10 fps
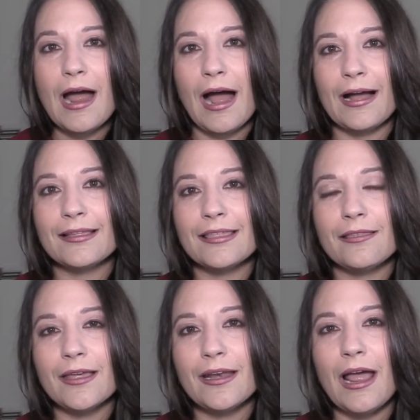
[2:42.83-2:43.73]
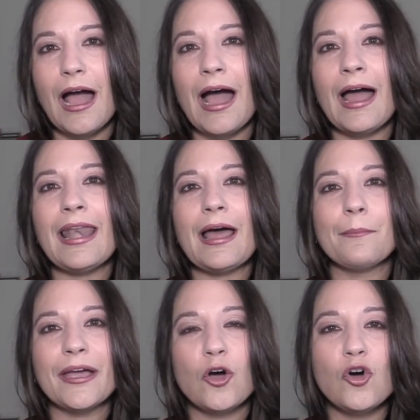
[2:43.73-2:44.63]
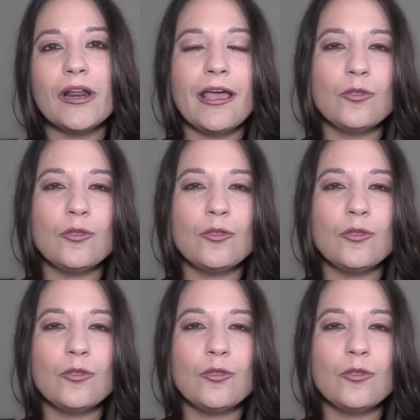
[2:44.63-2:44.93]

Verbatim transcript: a acceder a la mejor